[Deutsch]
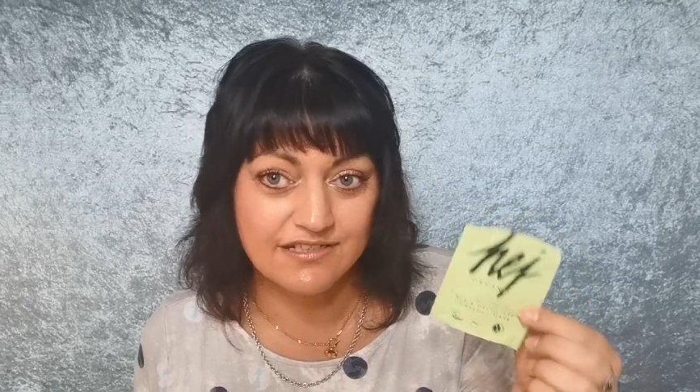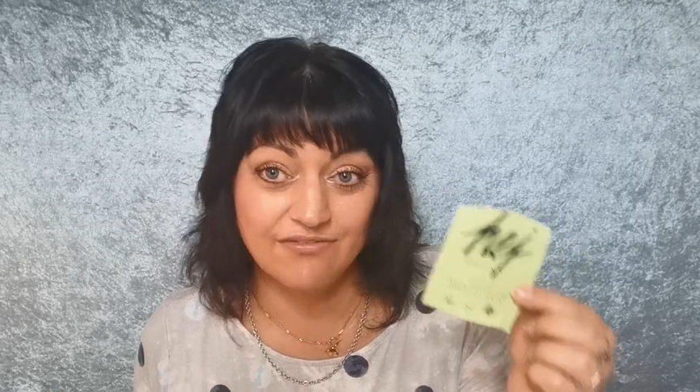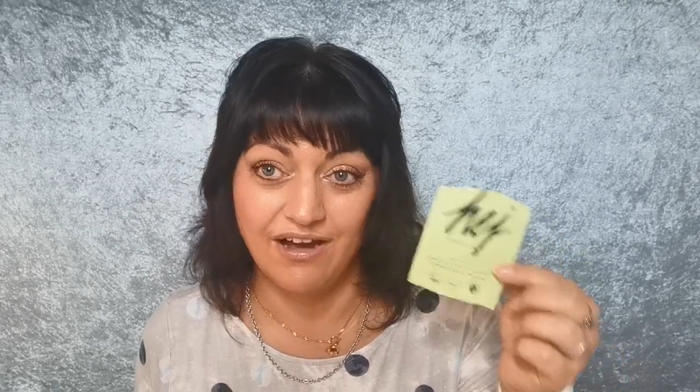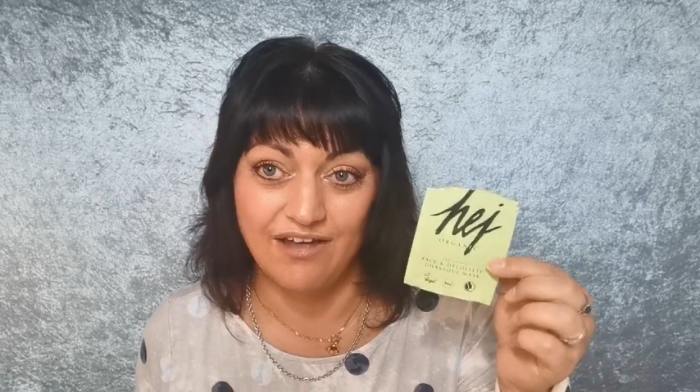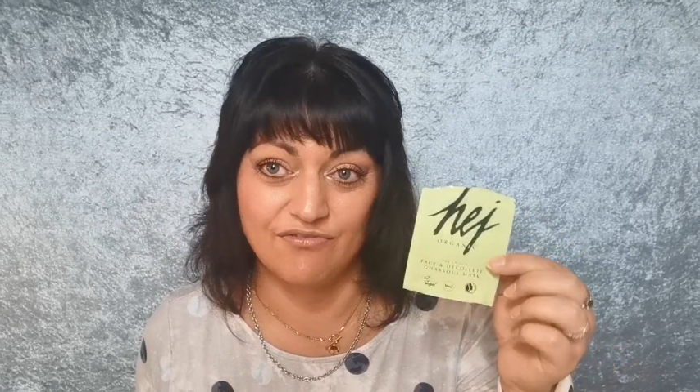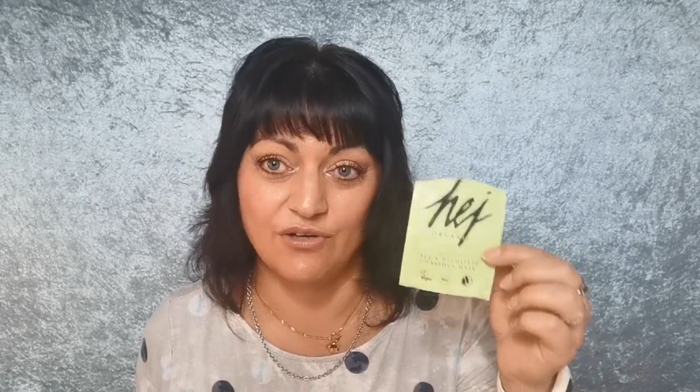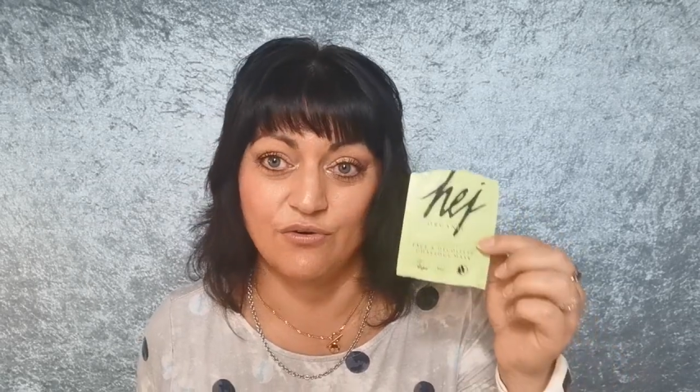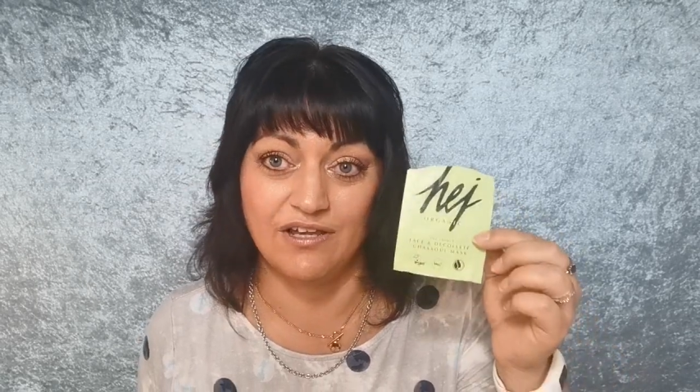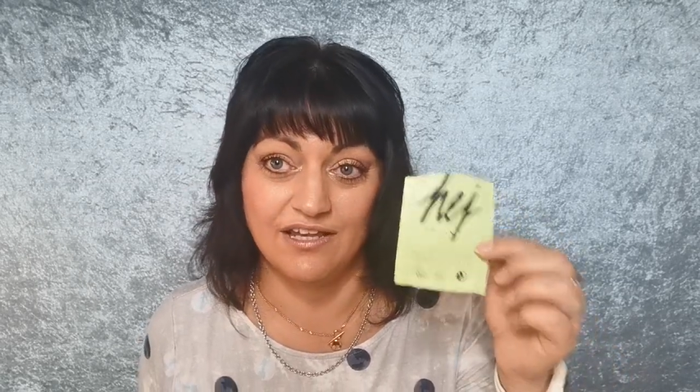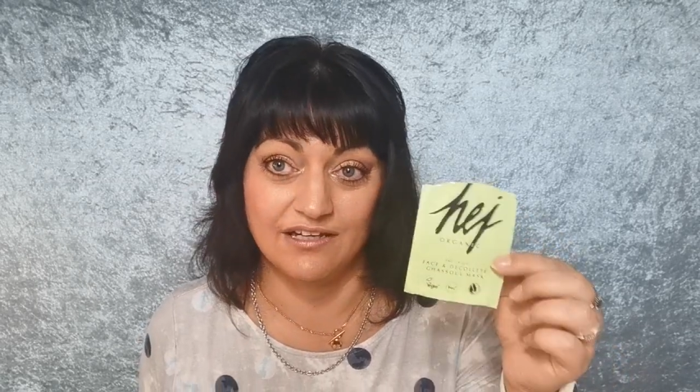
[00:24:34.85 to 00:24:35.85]
die war einfach
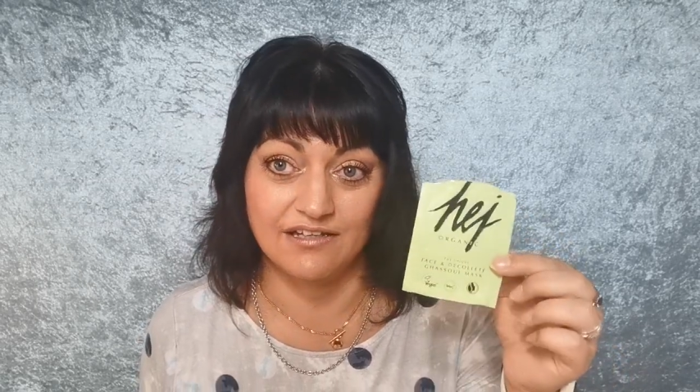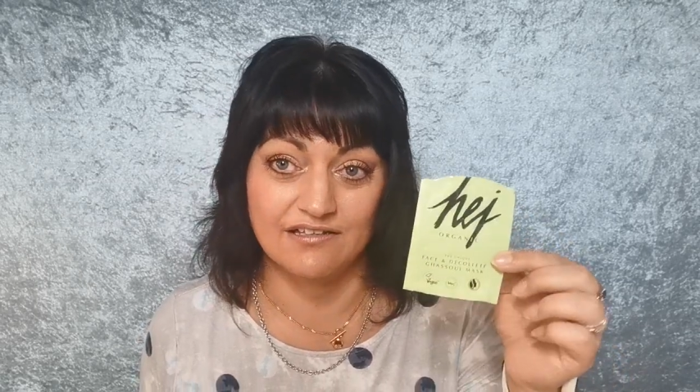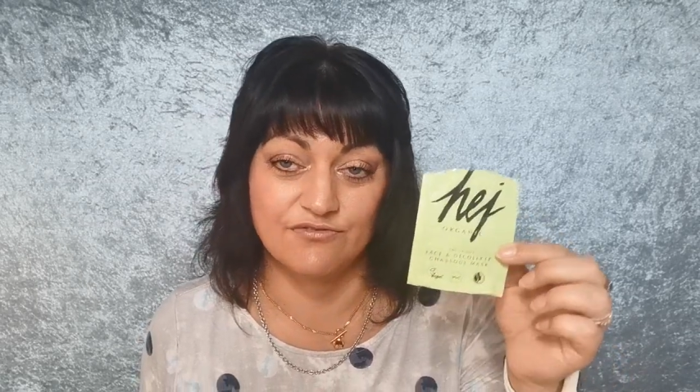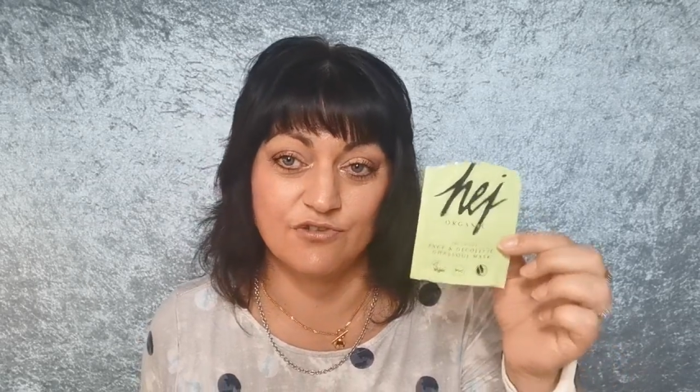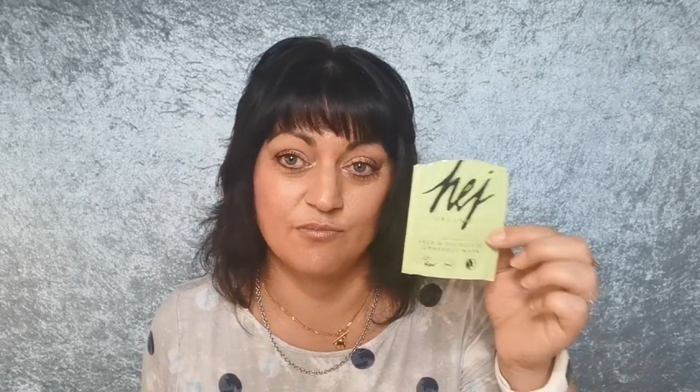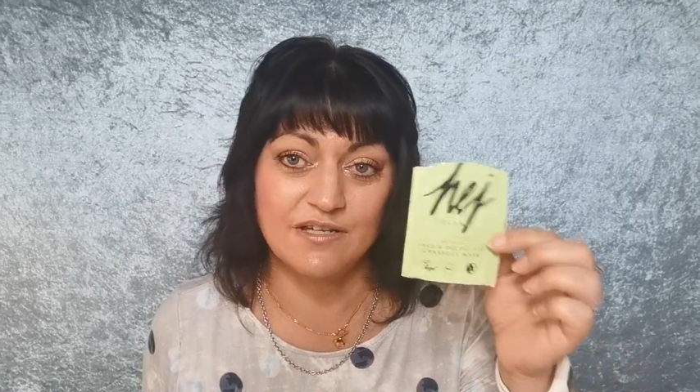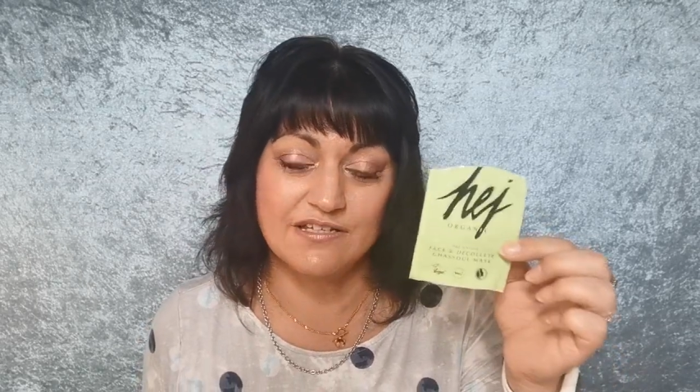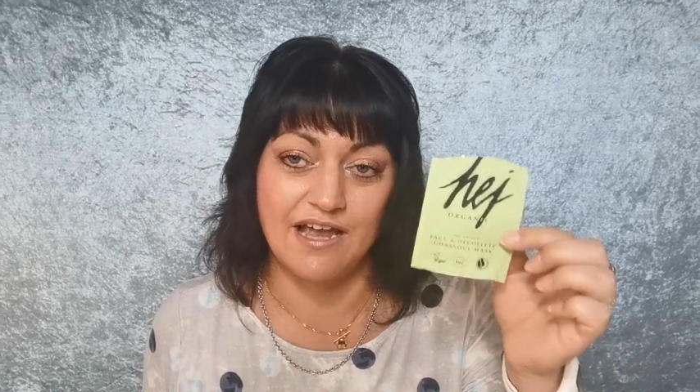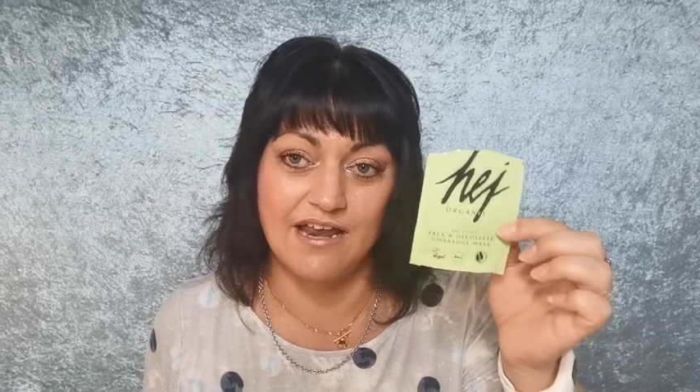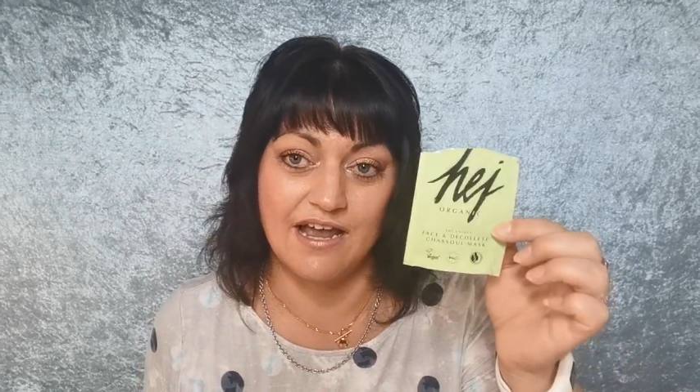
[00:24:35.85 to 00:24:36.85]
nur eklig. Für
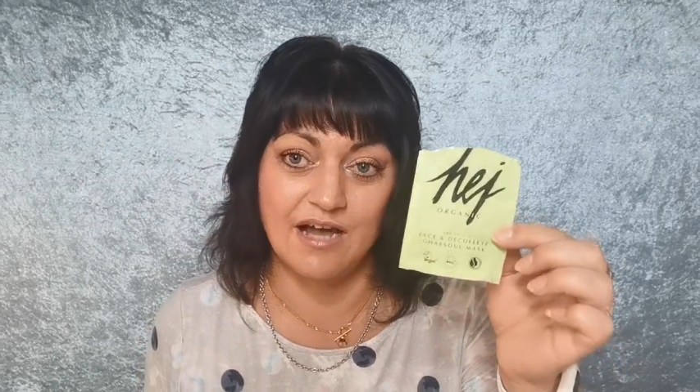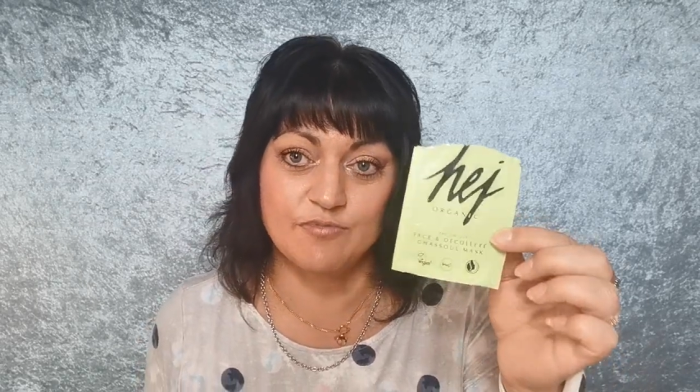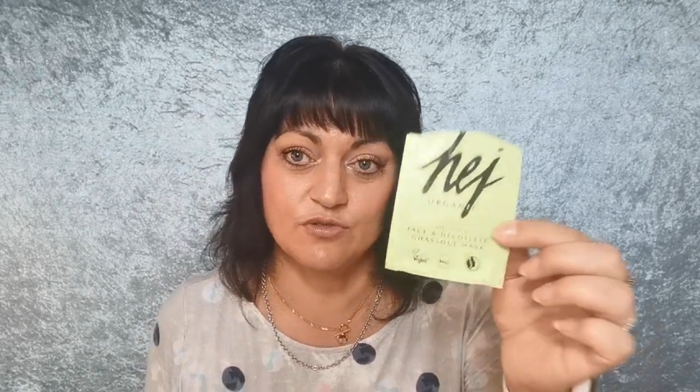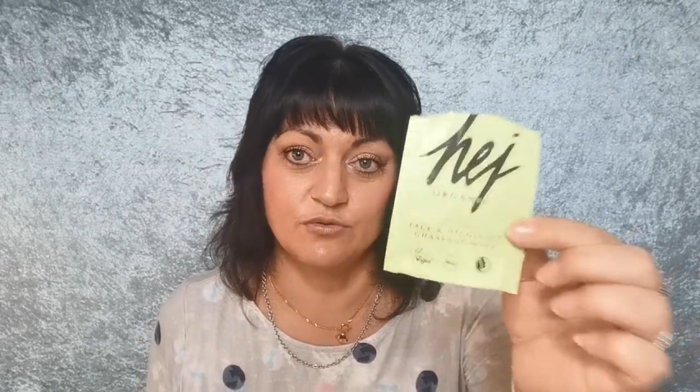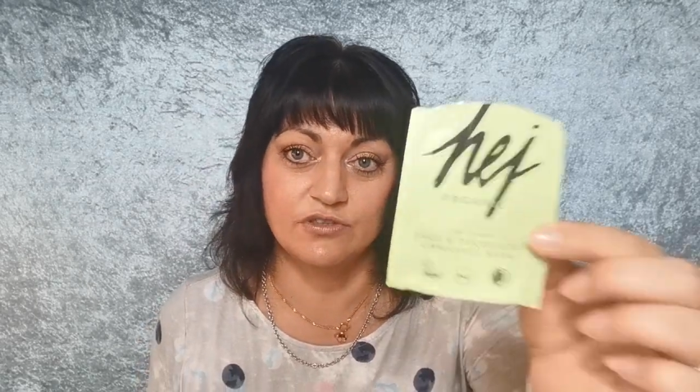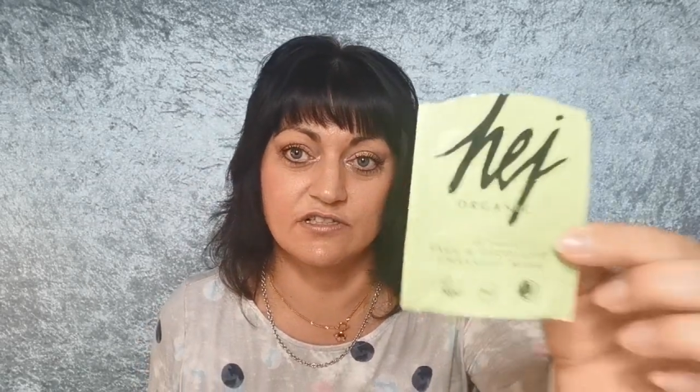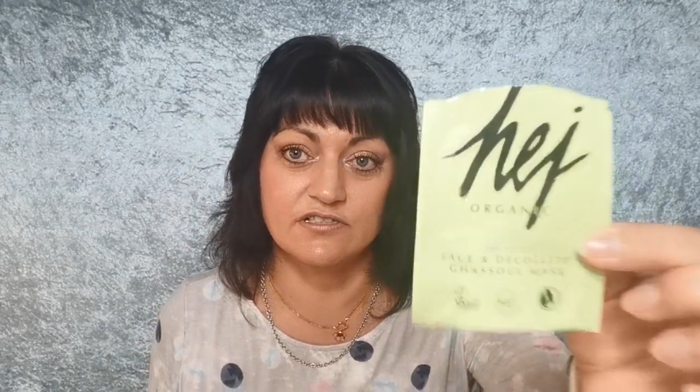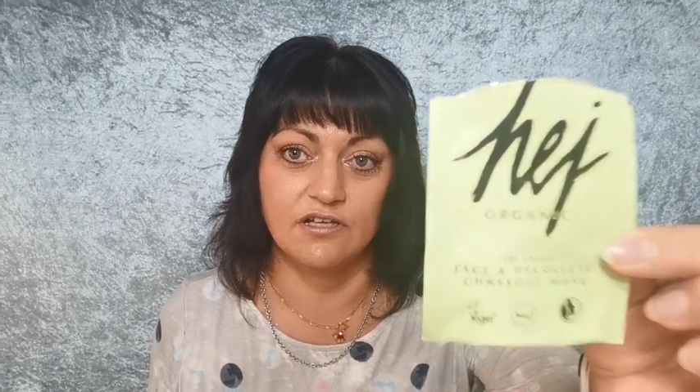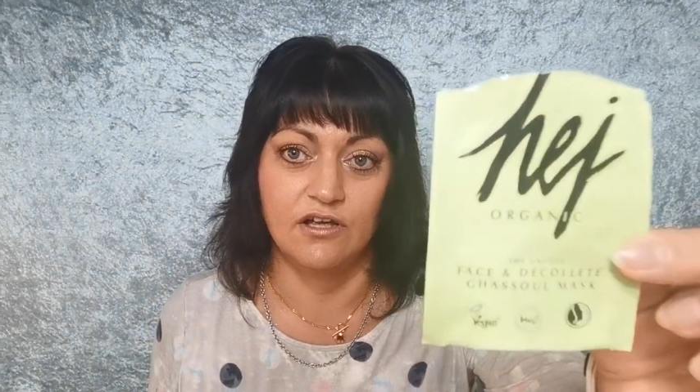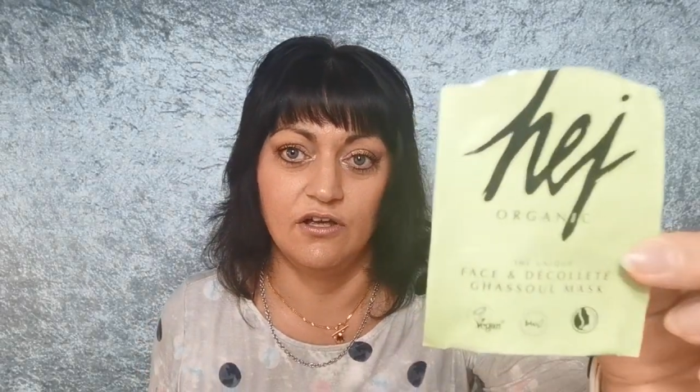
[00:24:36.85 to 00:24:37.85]
mich ein
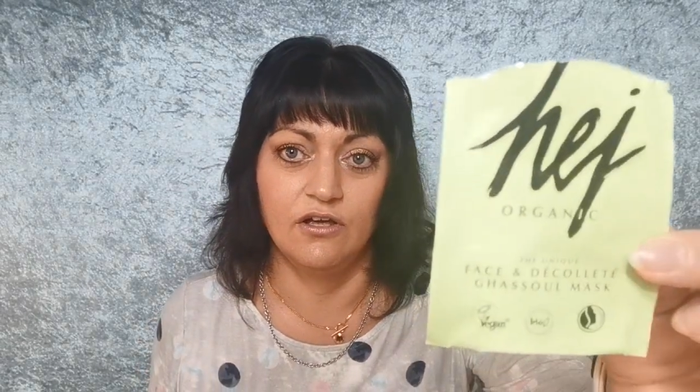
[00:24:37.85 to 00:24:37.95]
absolutes